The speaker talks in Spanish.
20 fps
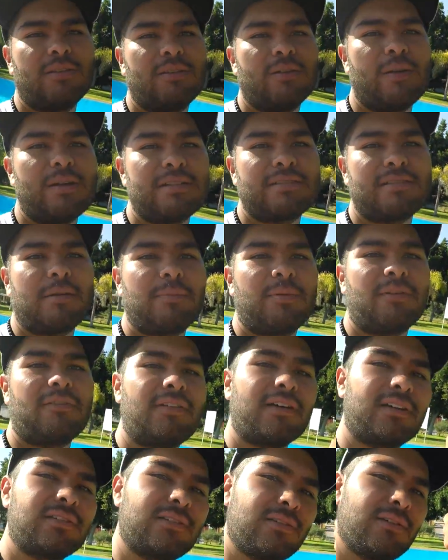todo va a estar
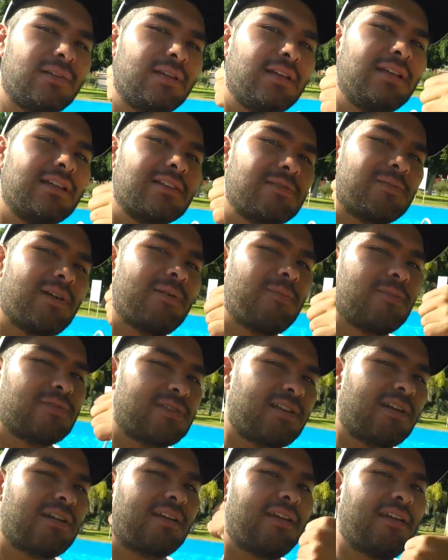perfecto y les voy a
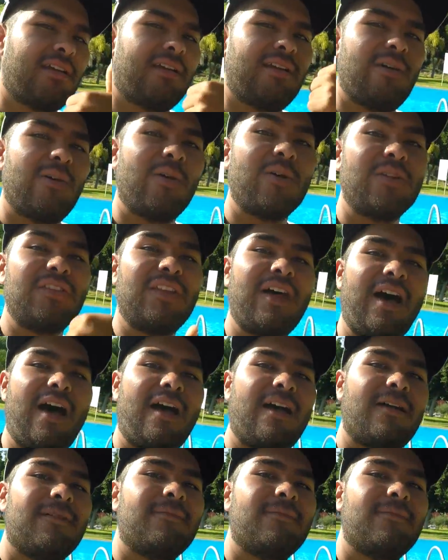mostrar qué onda.